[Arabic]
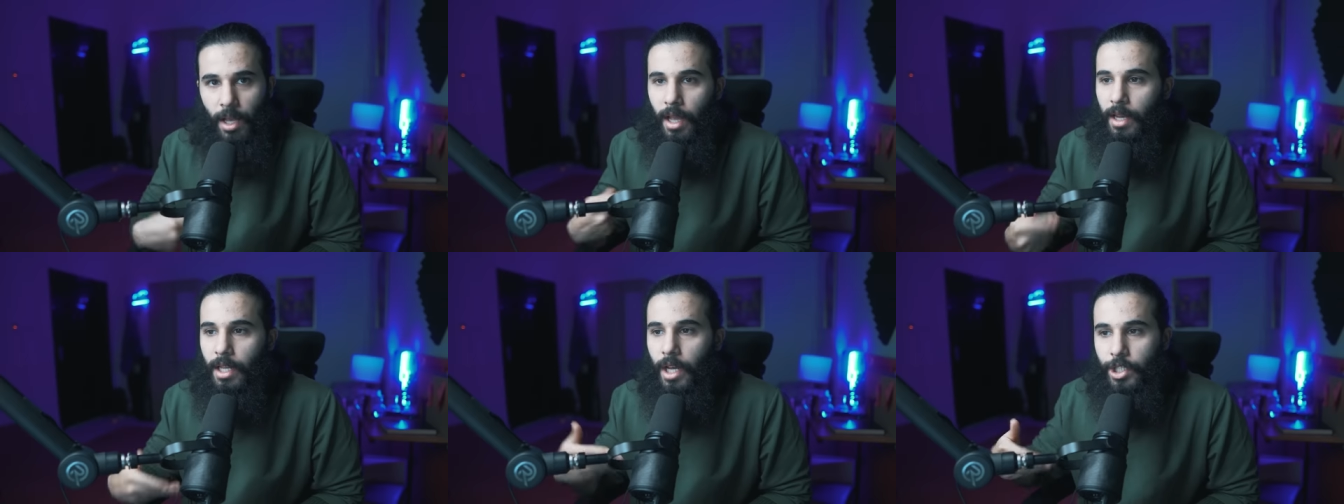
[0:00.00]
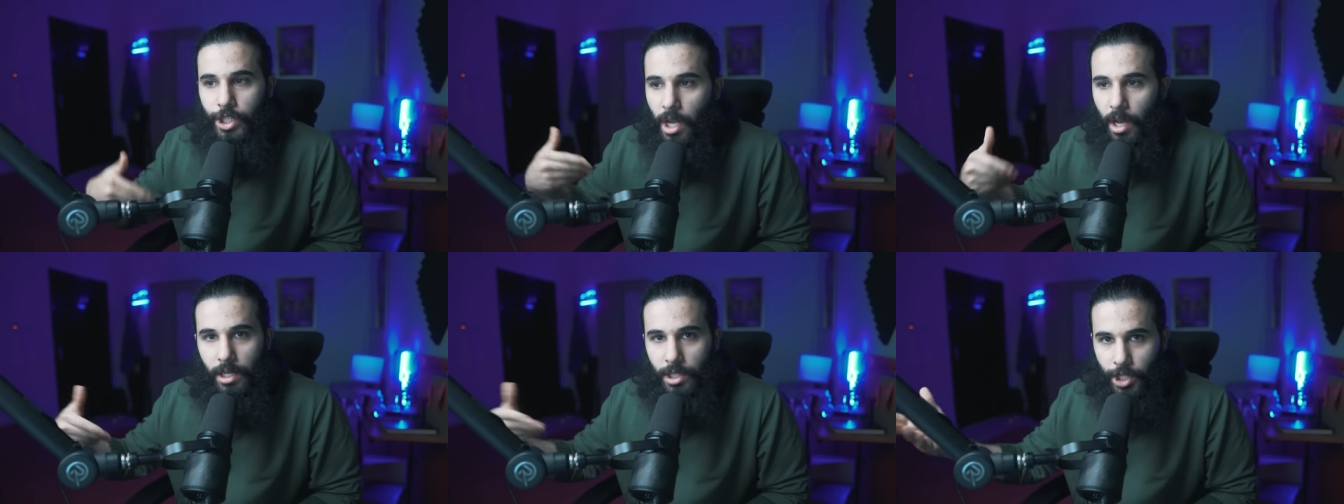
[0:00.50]

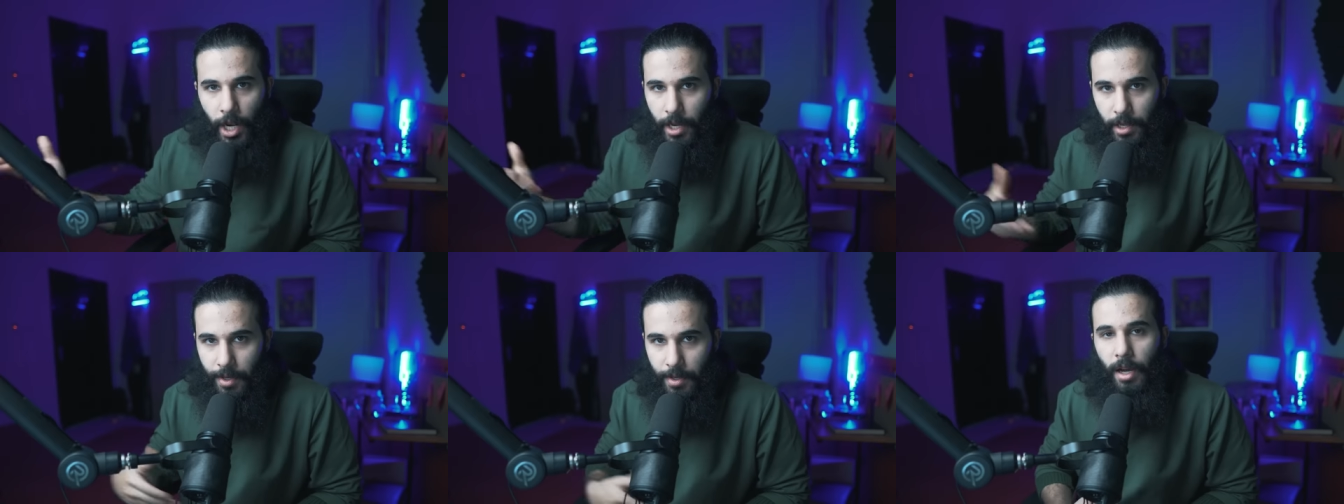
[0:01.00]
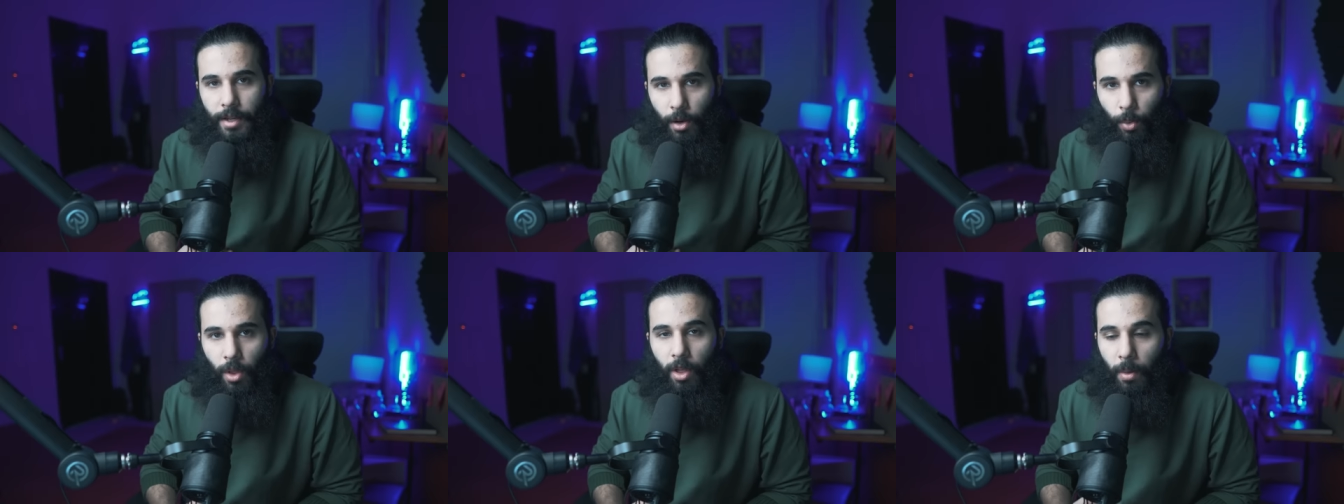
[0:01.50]
لأجيال جاية فكان
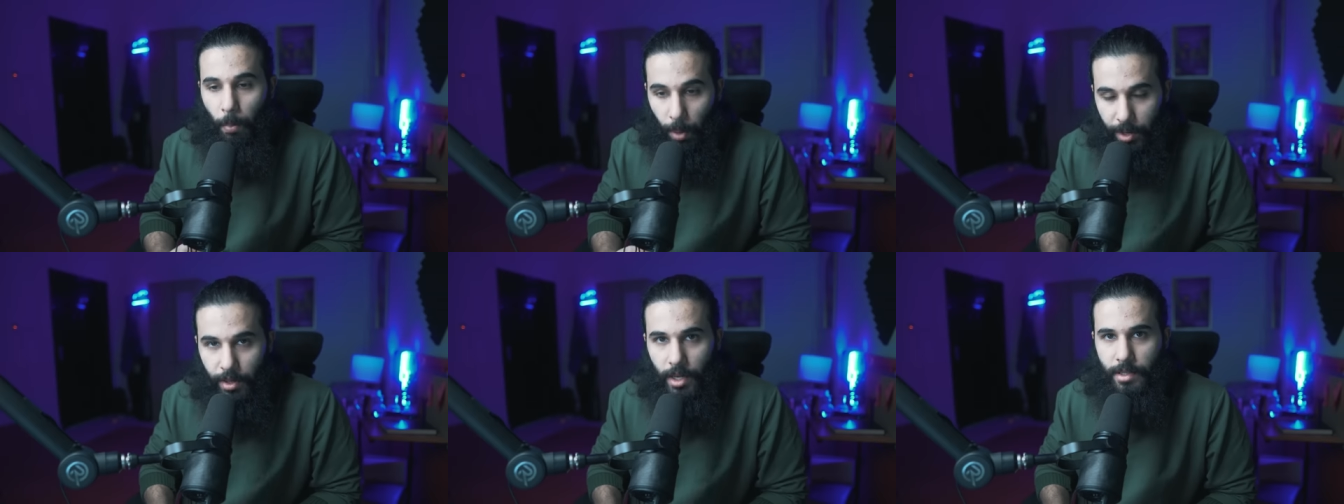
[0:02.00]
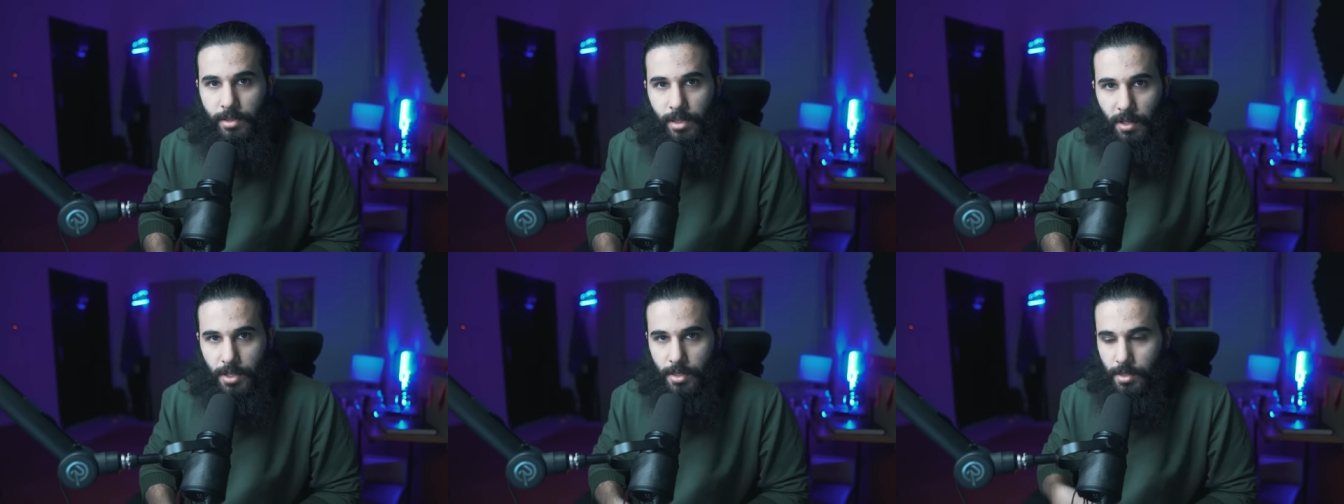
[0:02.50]
الوضع مرة
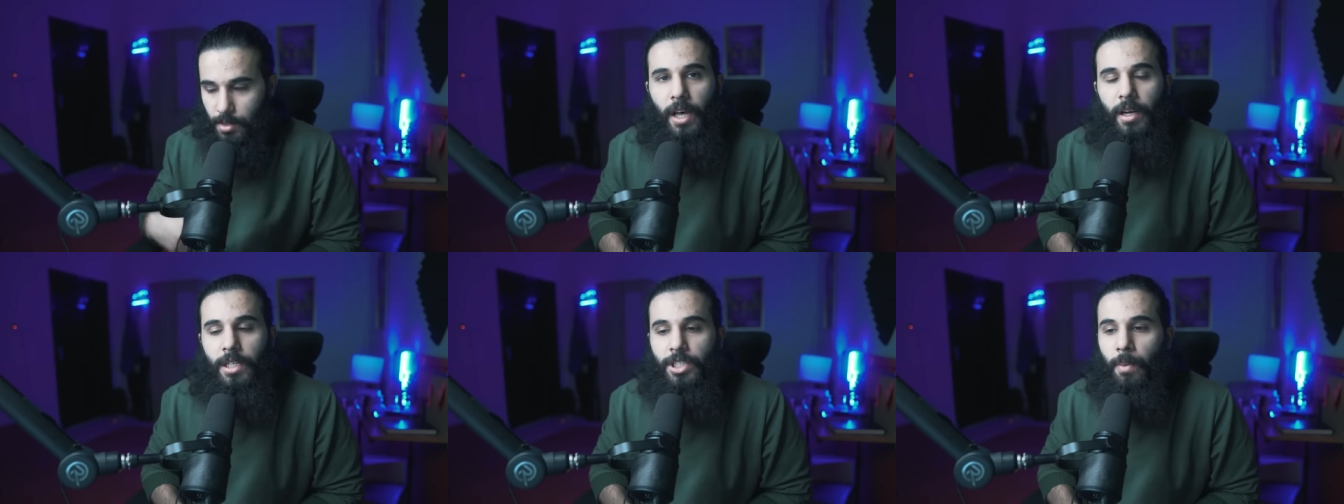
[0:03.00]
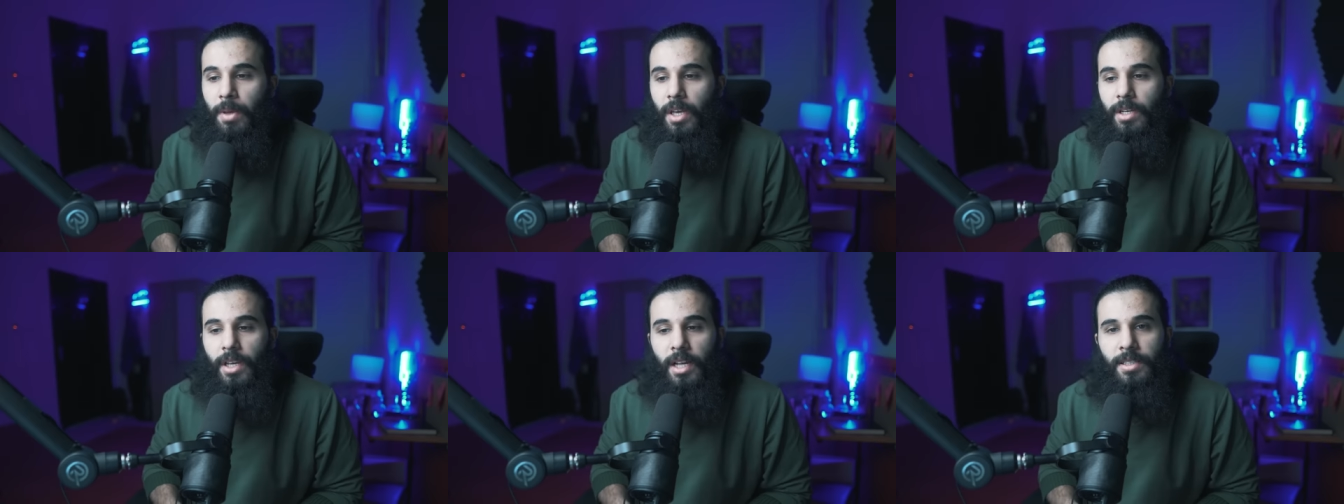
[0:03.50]
حساس فصار الجميع
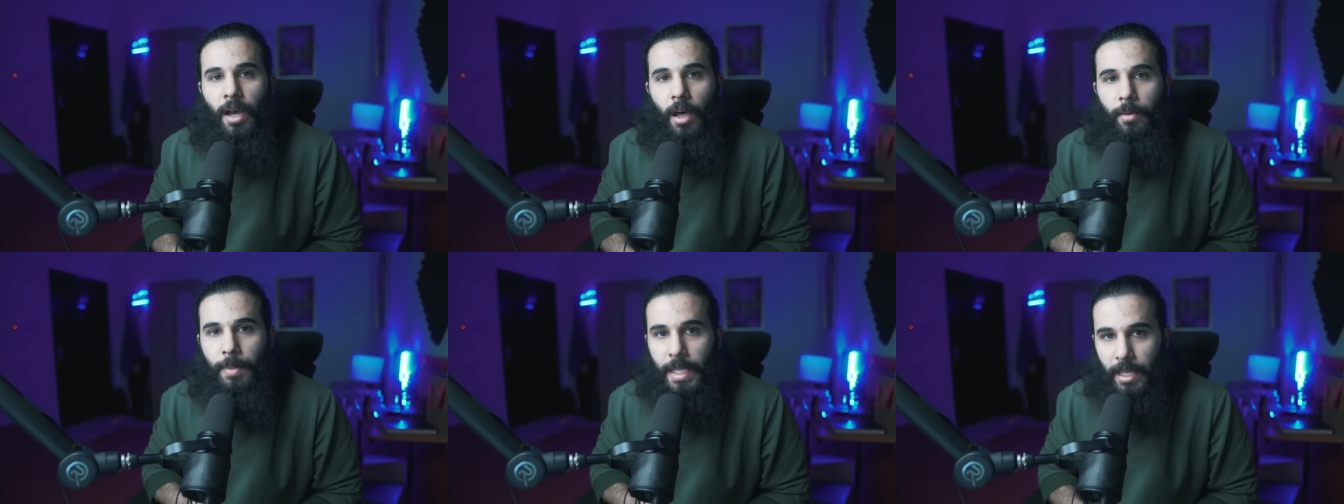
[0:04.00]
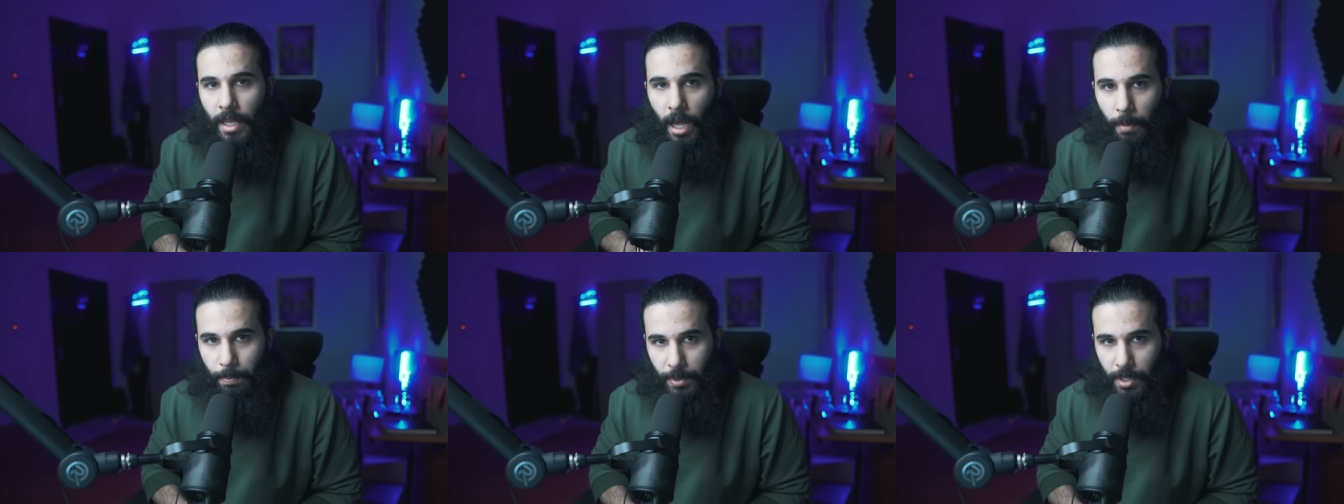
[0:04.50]
يعتار من
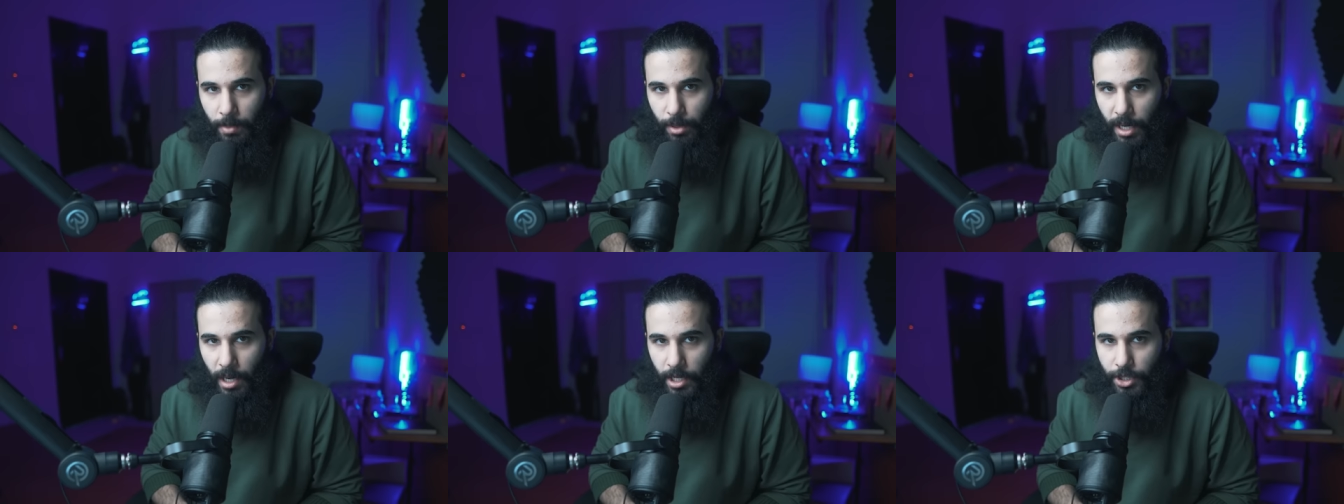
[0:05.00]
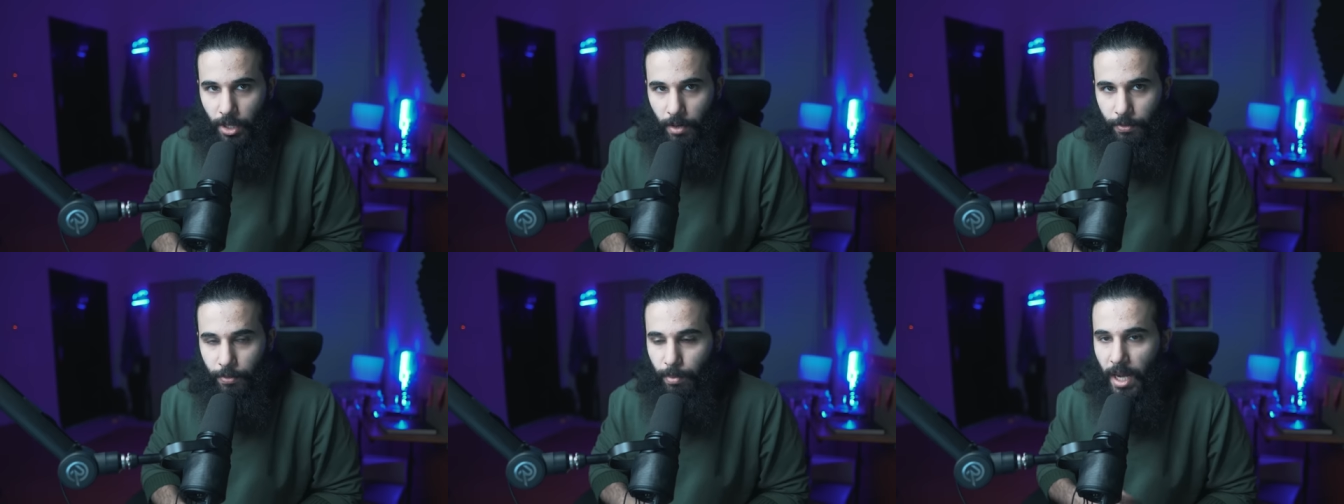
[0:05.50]
كعب ابن
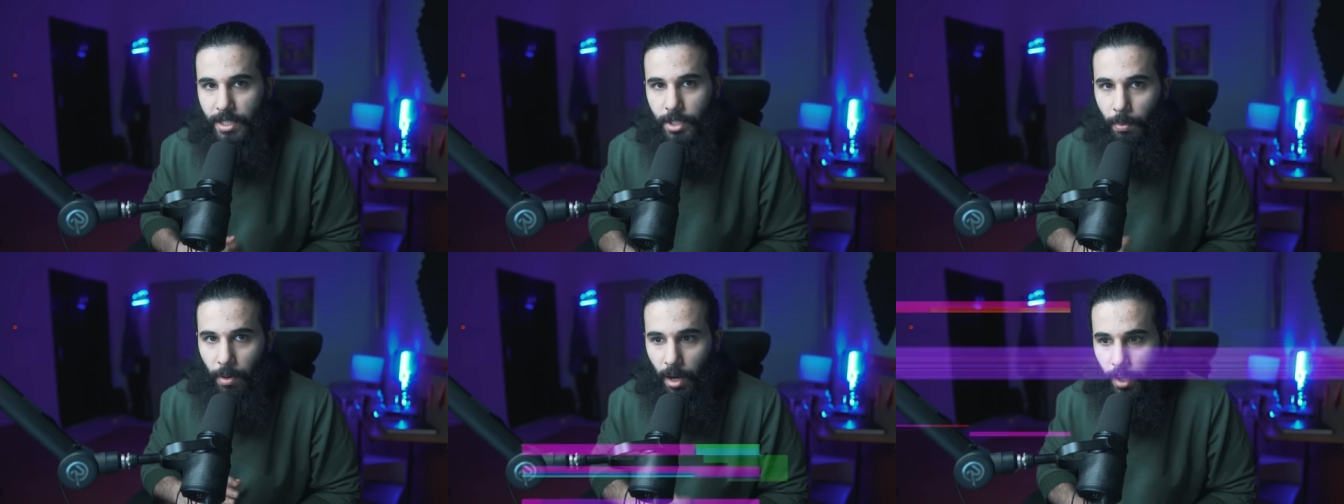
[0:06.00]
الأشرف ما حد يبغاه